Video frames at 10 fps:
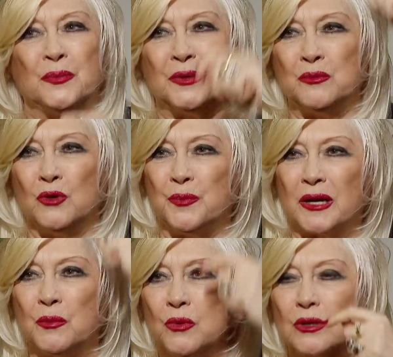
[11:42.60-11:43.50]
на прямой
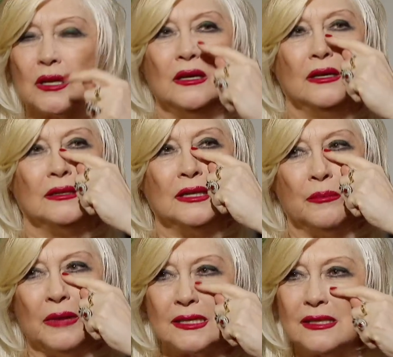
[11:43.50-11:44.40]
пробор,
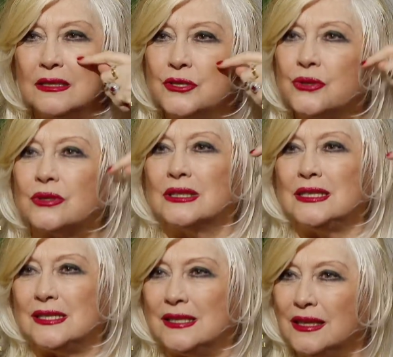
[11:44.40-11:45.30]
намазали черные
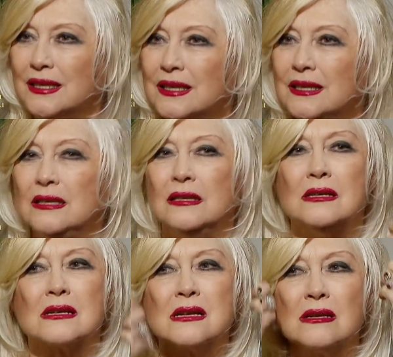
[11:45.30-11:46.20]
синяки,
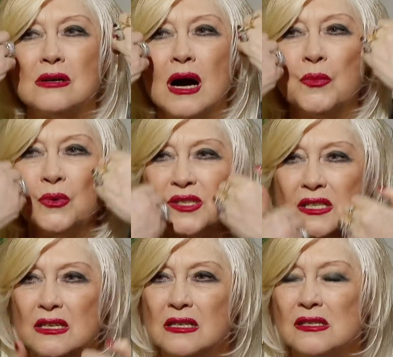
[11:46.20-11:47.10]

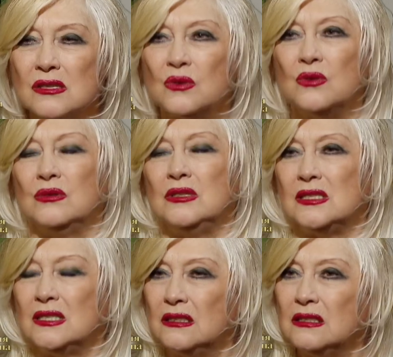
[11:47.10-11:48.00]
обузили лицо и
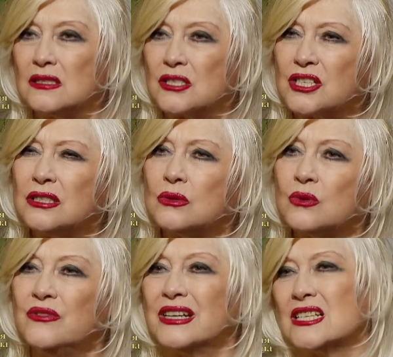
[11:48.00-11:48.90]
сделали совершенно
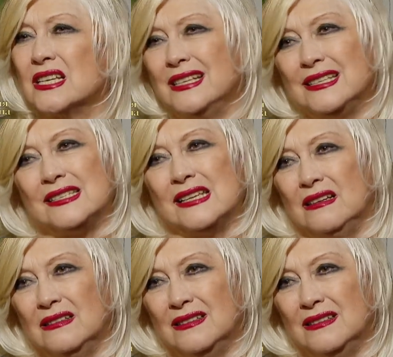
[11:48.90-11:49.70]
другое выражение угу. лица.